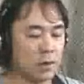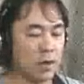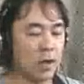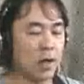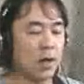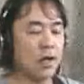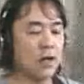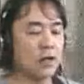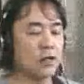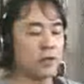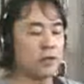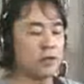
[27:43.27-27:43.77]

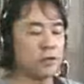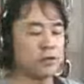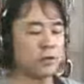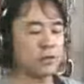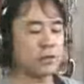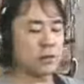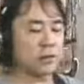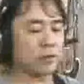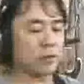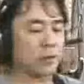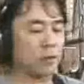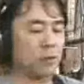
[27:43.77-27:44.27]
あ挙
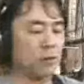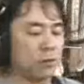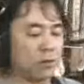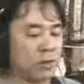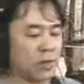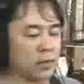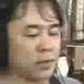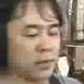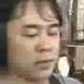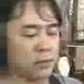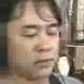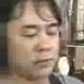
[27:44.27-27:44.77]
手ってことは
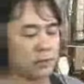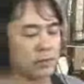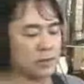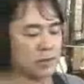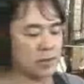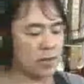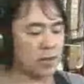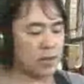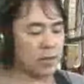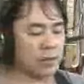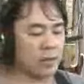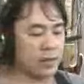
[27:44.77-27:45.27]
OK ってことで
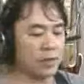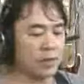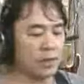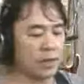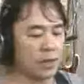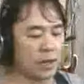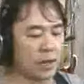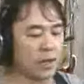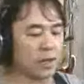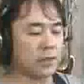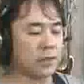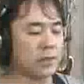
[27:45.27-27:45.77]
すね
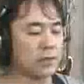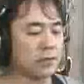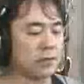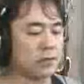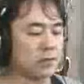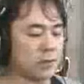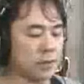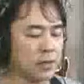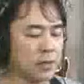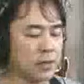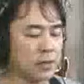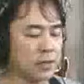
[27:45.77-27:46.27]
ありってこと
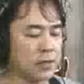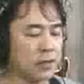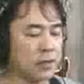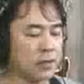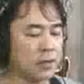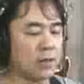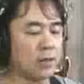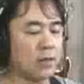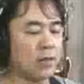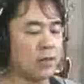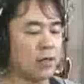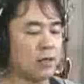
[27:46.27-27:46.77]
ですね
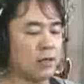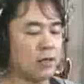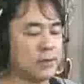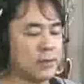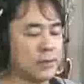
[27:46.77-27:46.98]
あ